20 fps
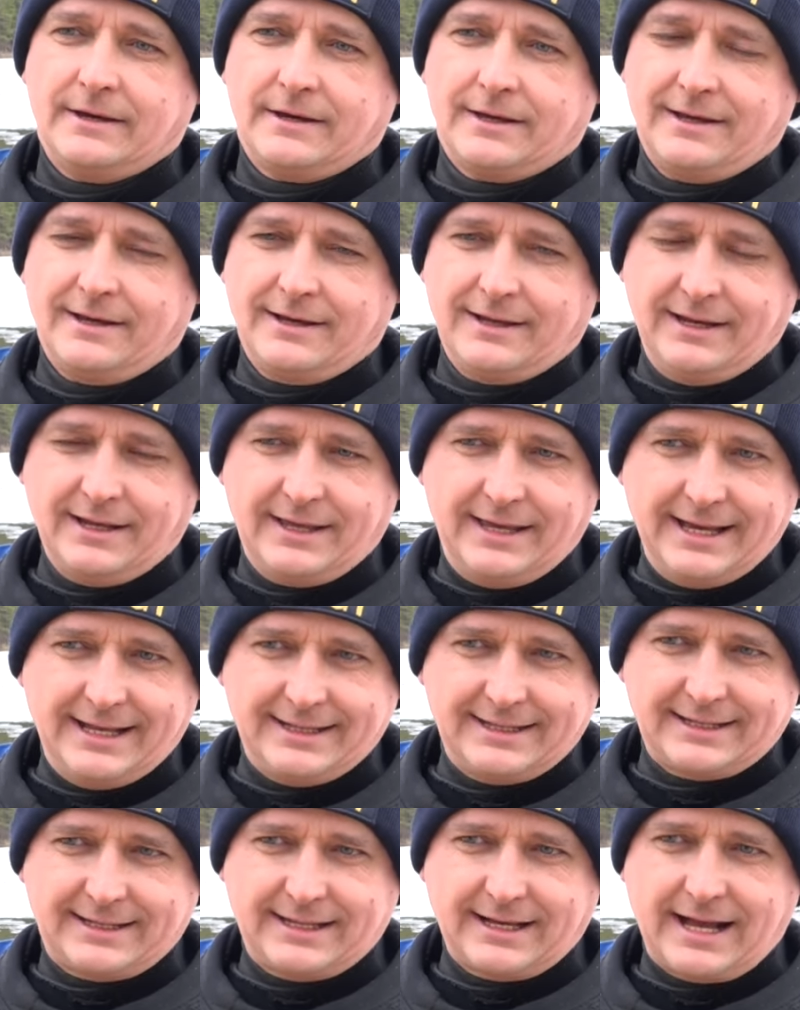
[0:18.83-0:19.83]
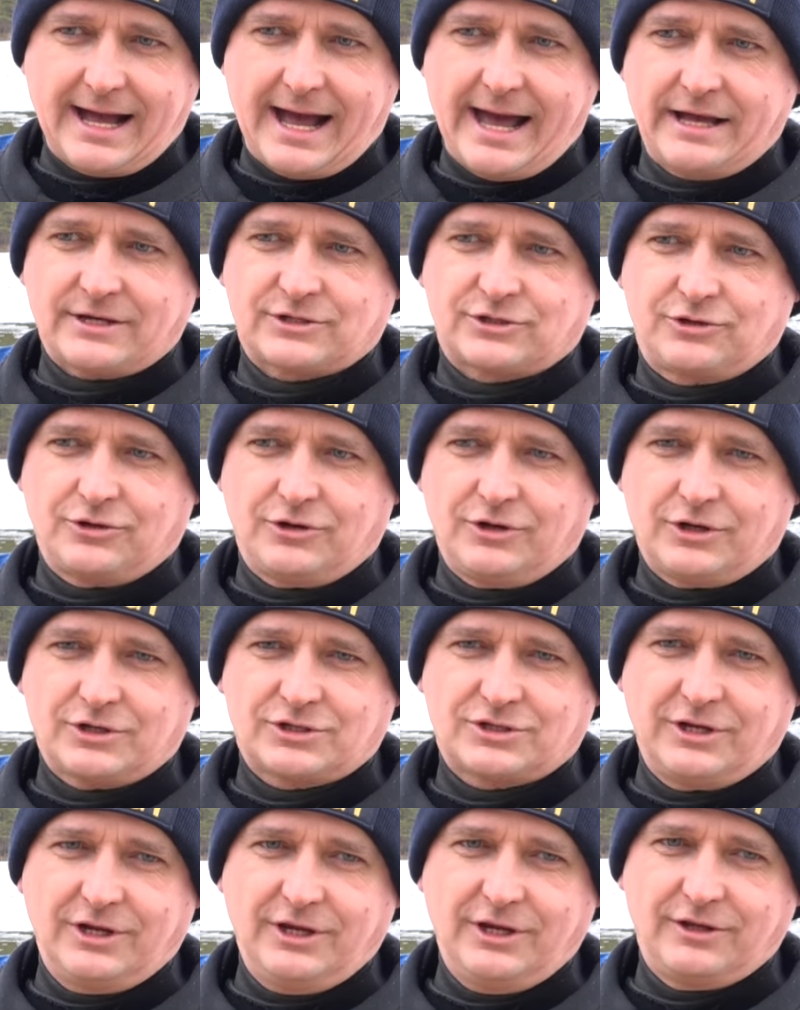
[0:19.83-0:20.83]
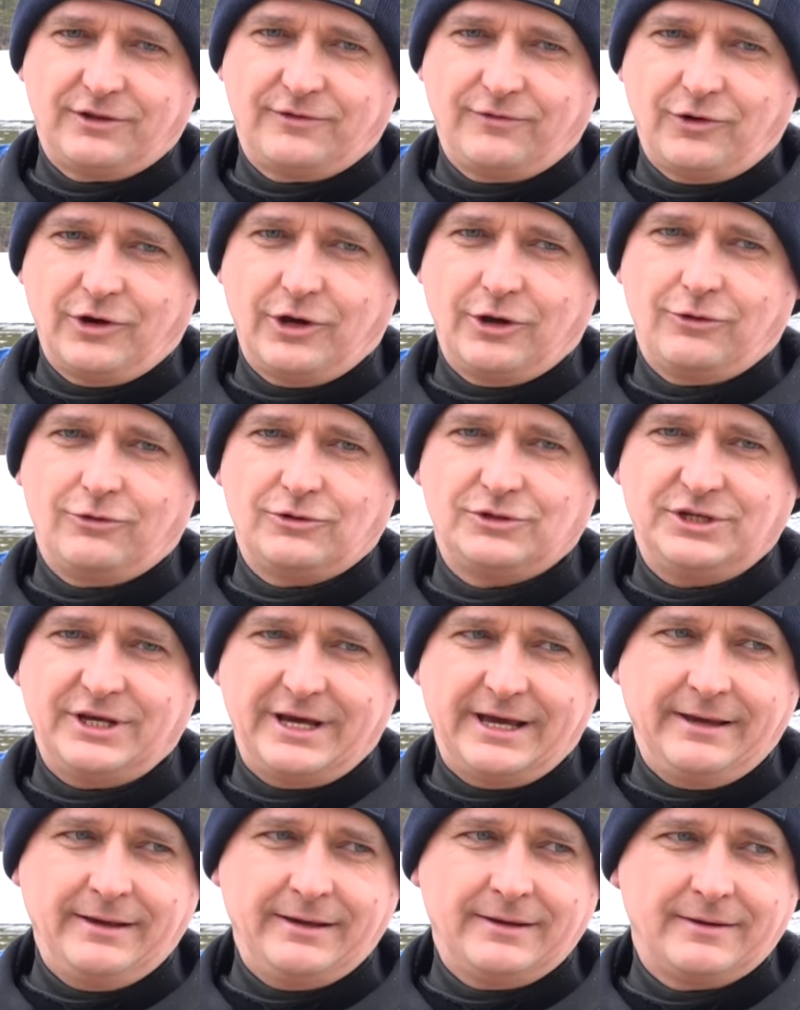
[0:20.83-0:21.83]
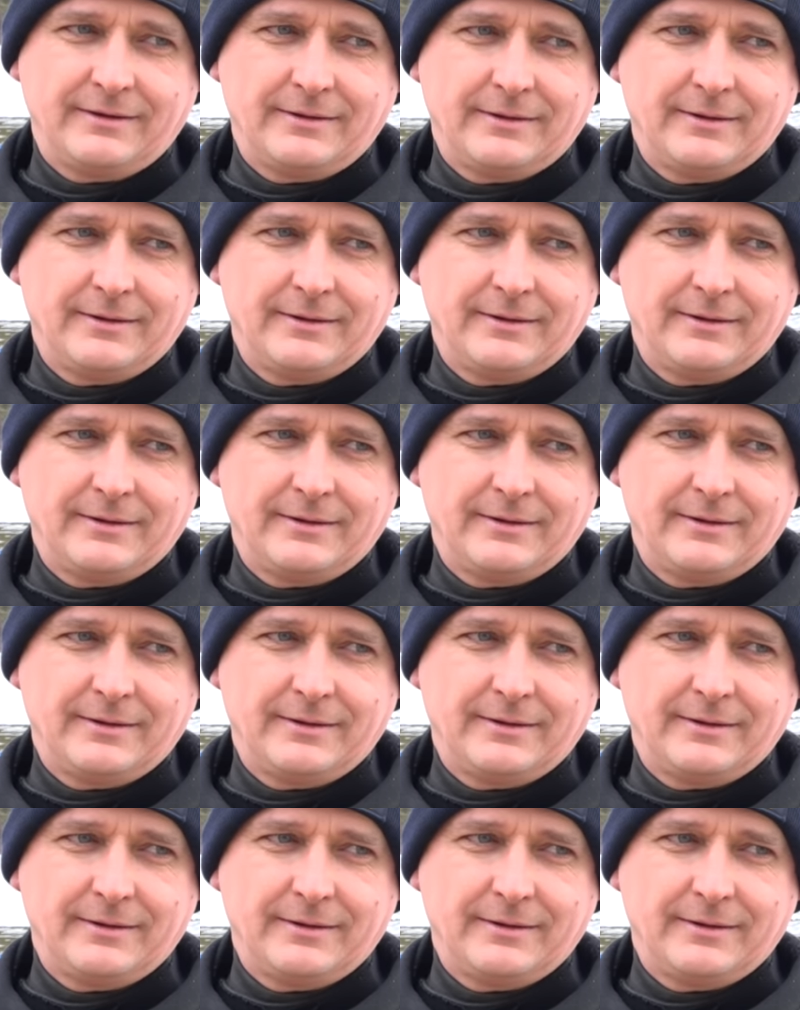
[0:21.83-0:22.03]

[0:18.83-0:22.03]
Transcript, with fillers: Э, легенда такая, что шли двое людей